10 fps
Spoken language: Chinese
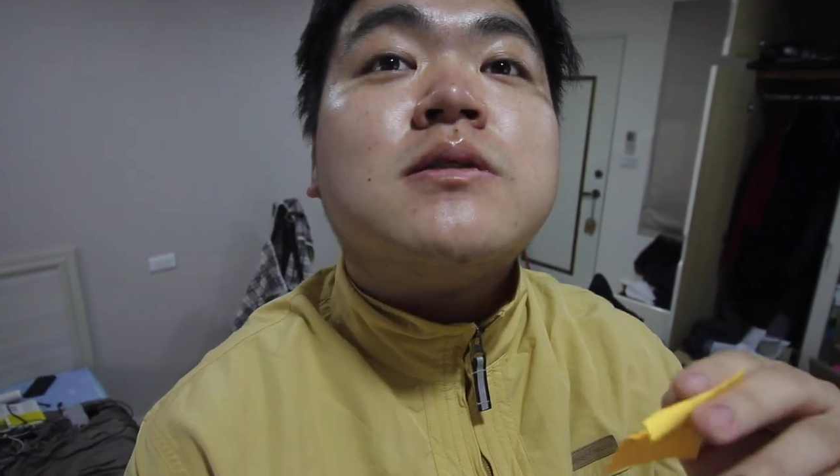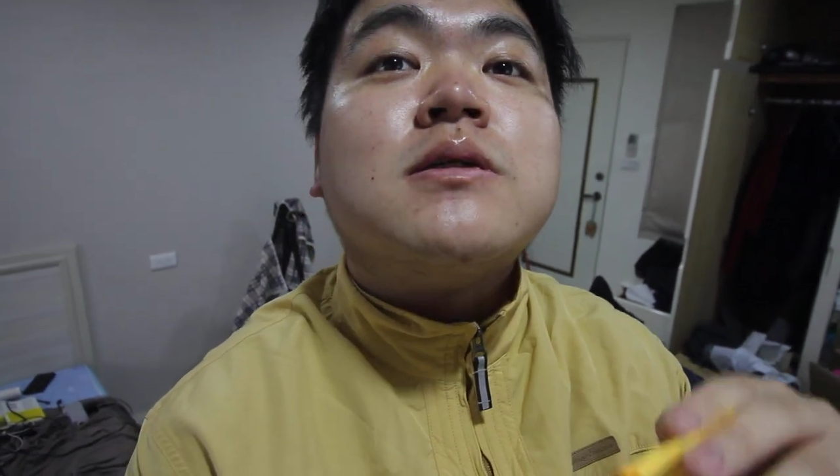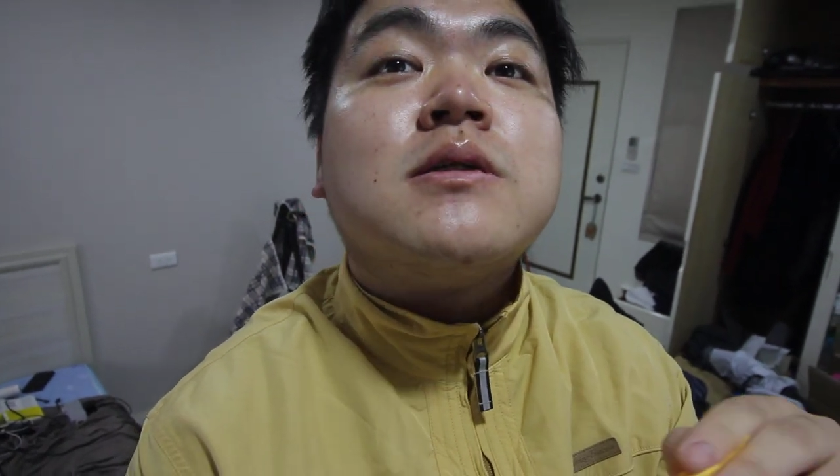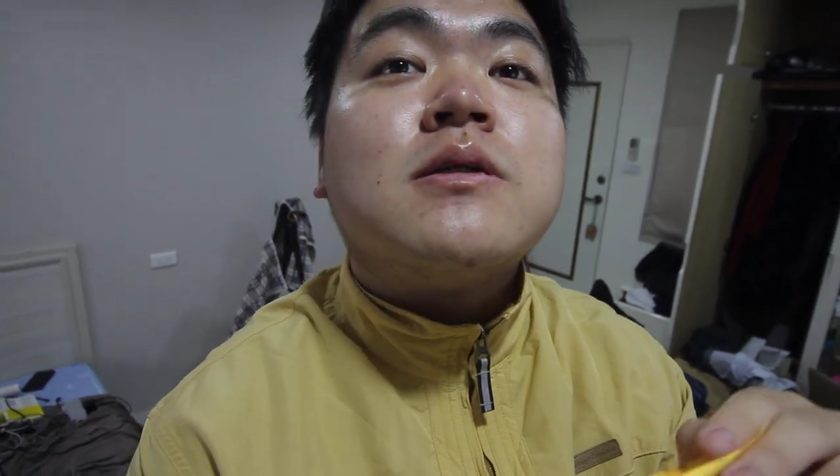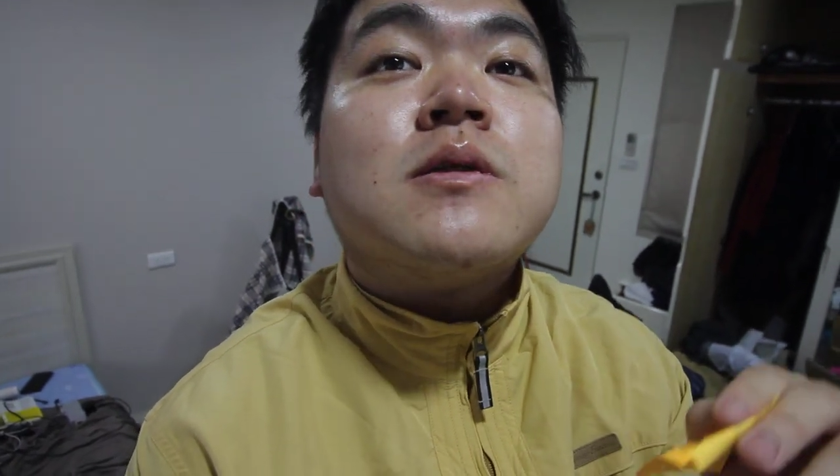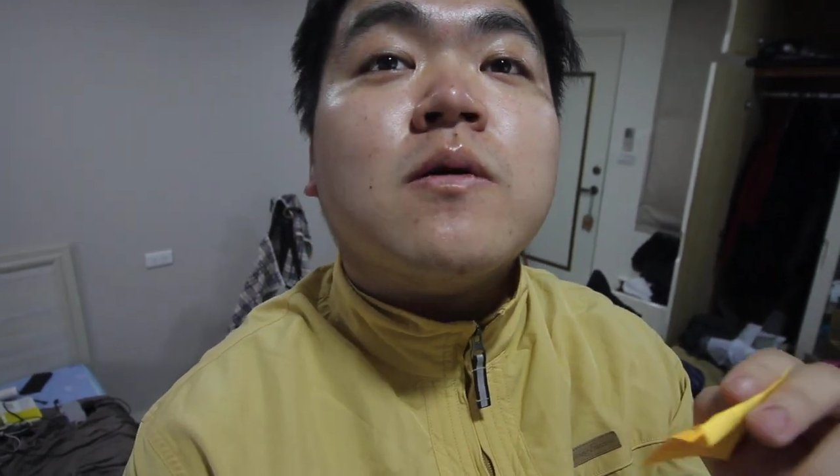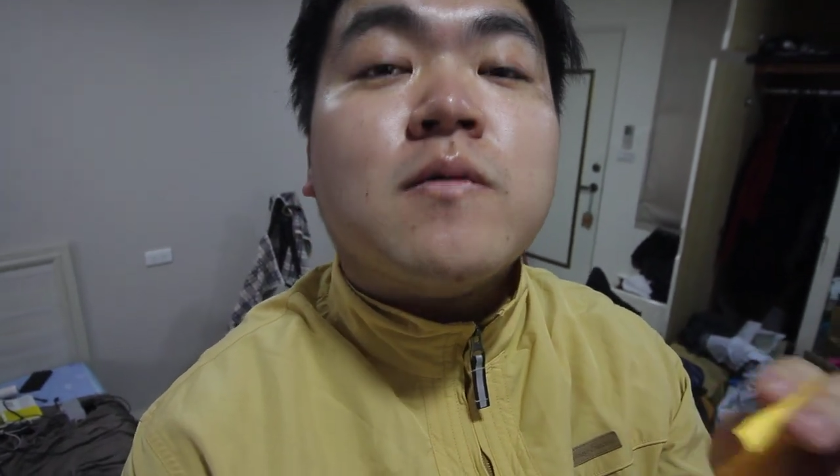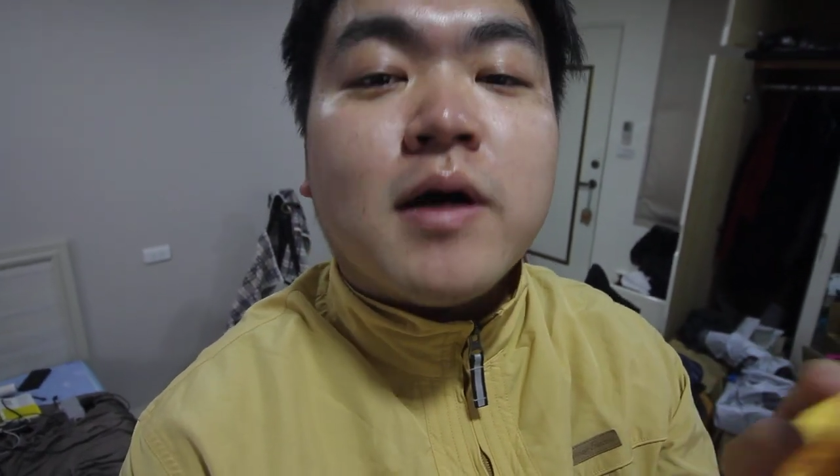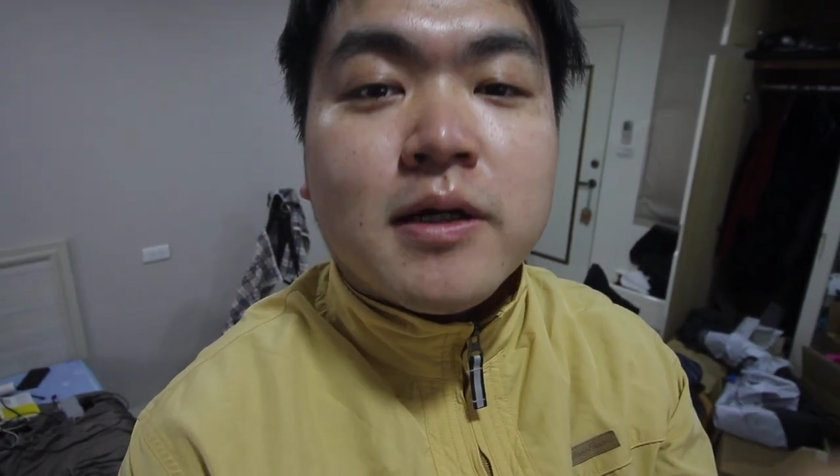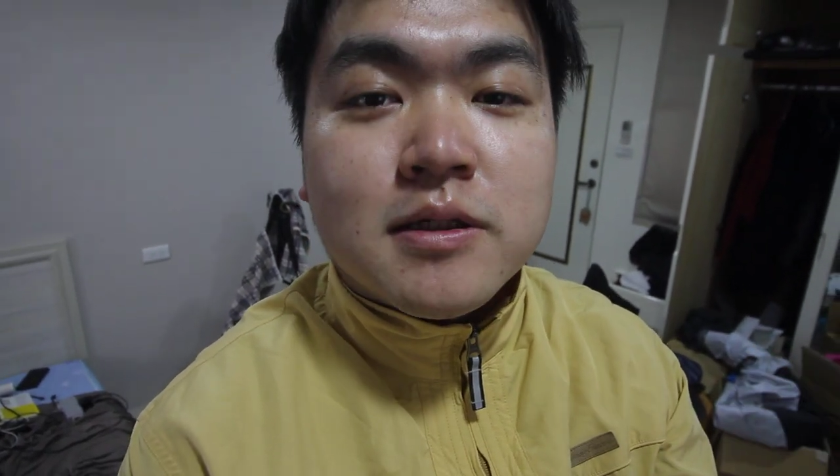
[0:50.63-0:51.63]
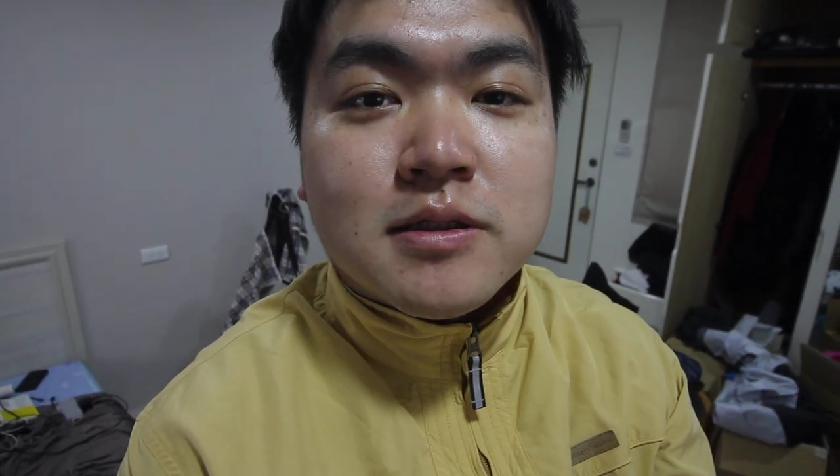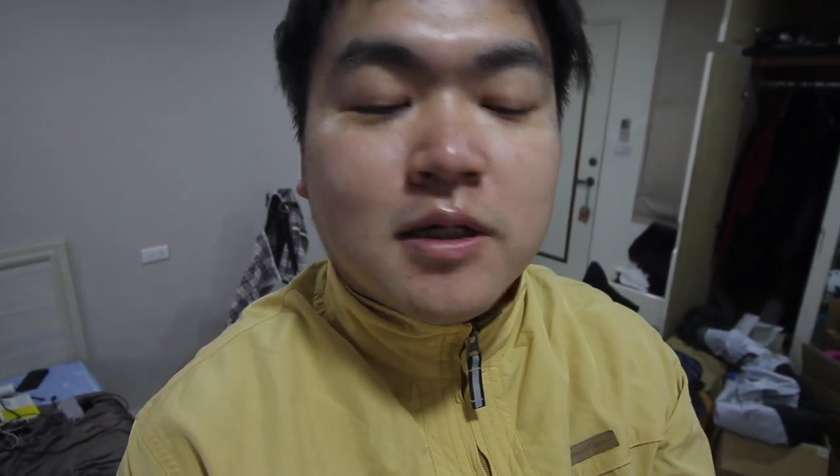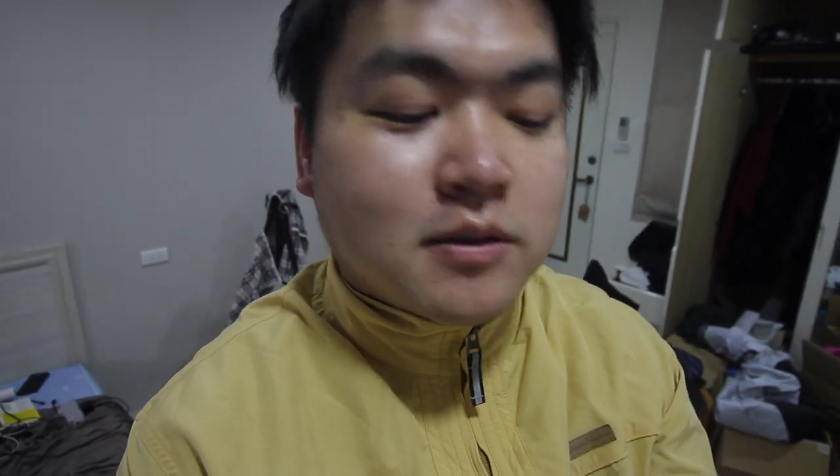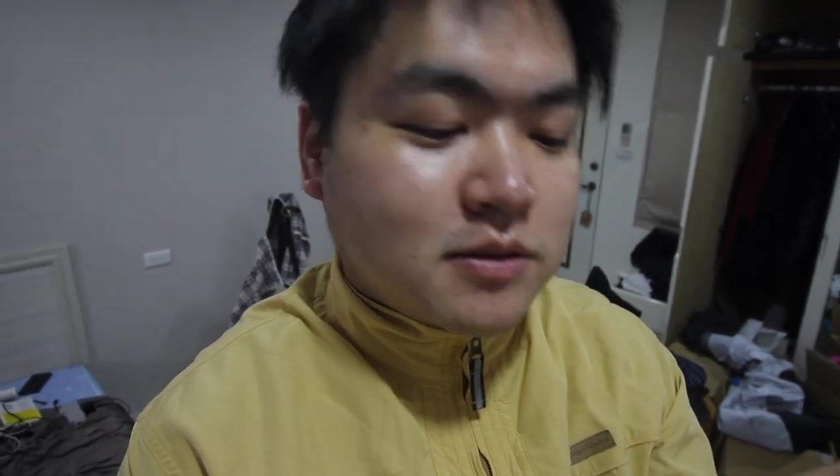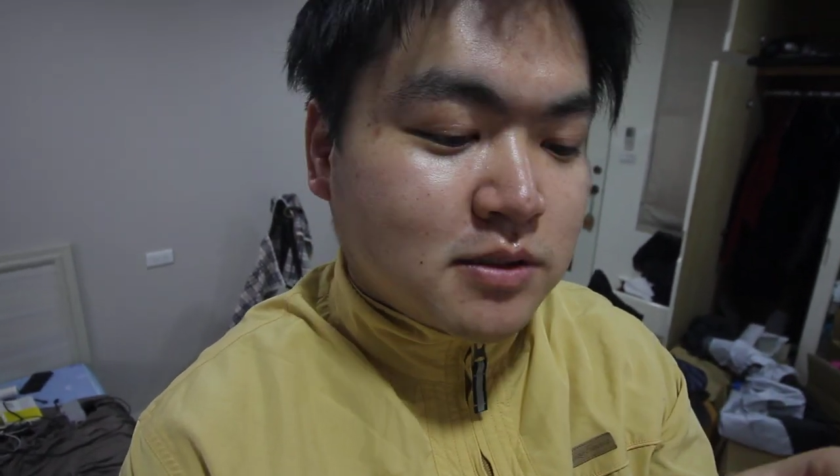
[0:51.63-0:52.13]
吃东华也是
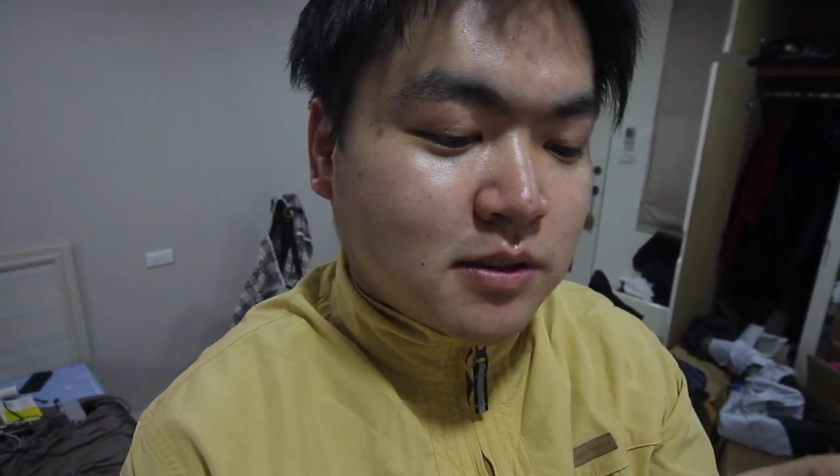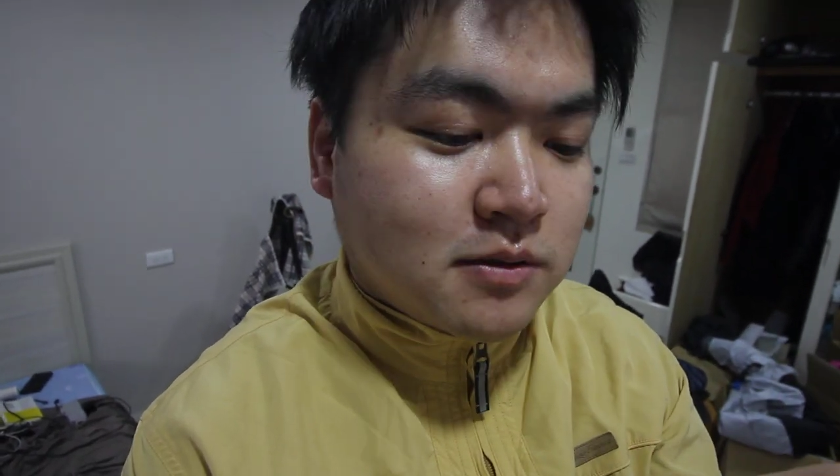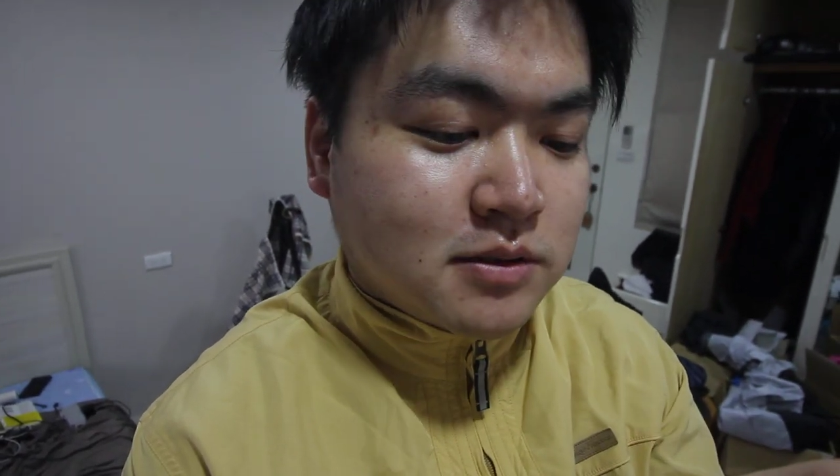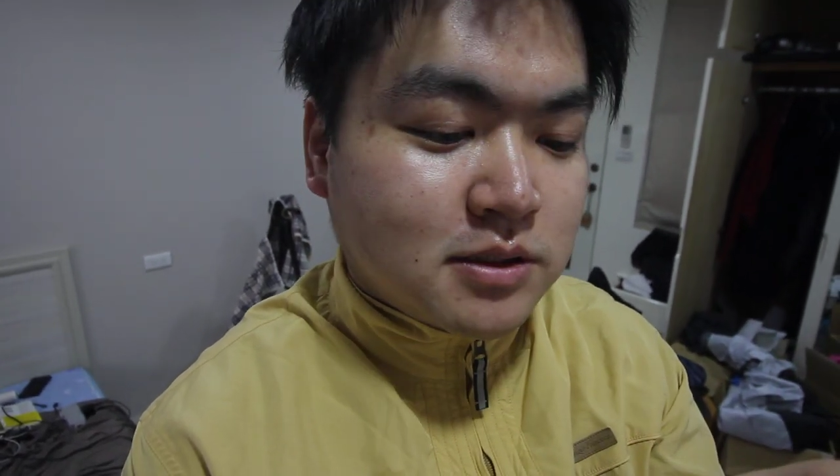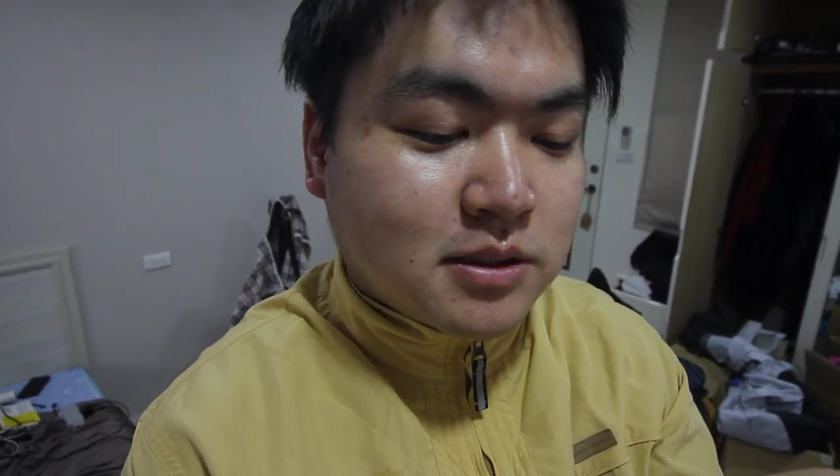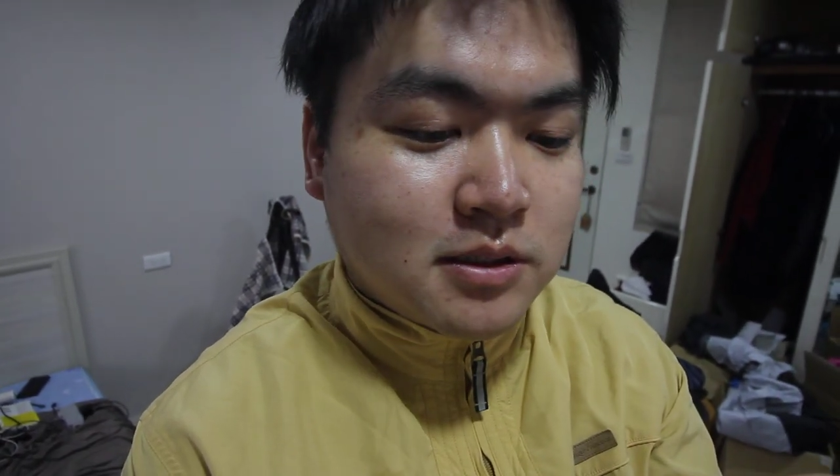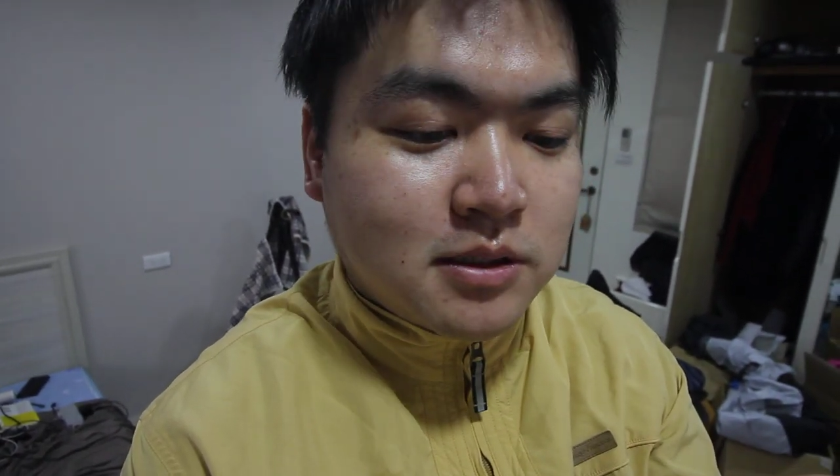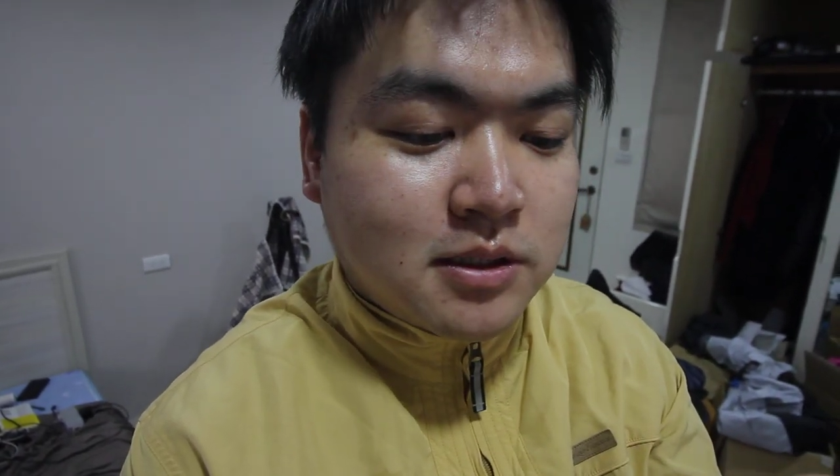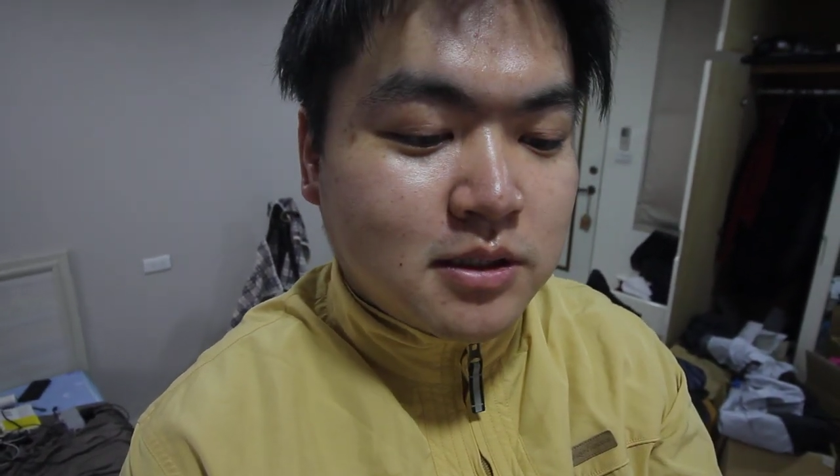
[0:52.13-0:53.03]
好吃的东西。